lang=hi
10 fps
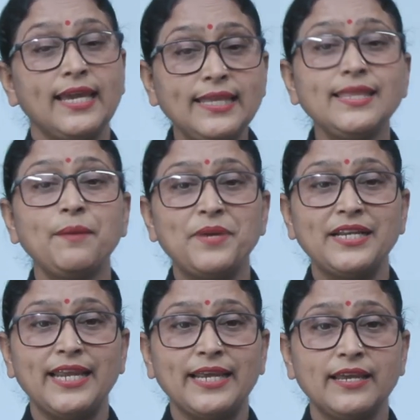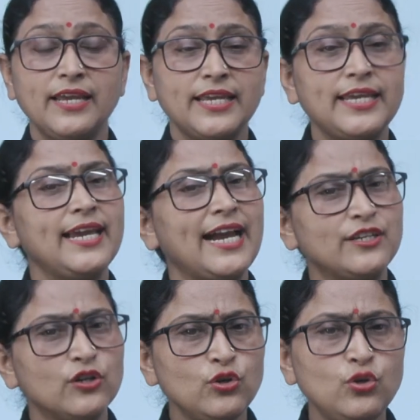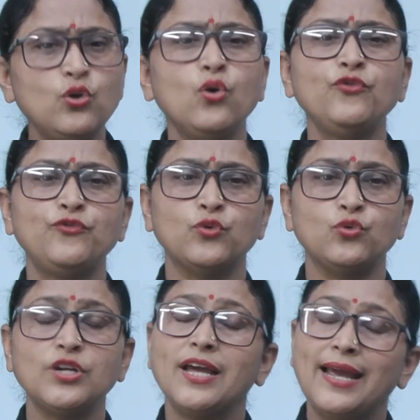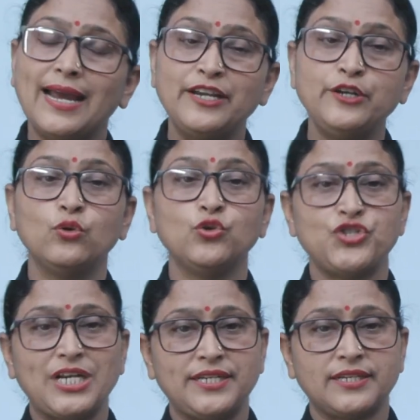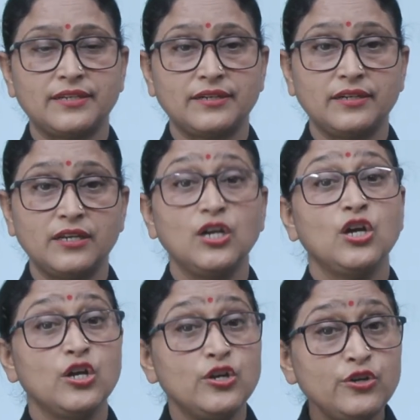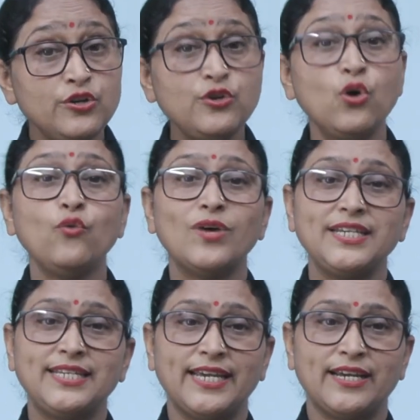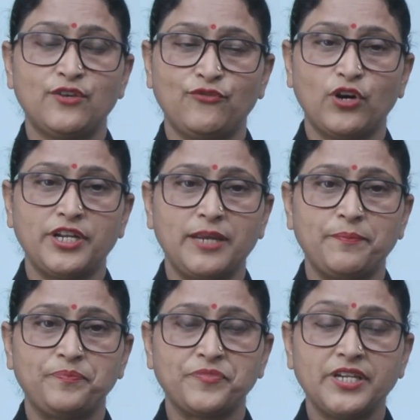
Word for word: इन द बिगनिंग ही हैड नो फूड एंड नो शेल्टर नो वन केयर फॉर हिम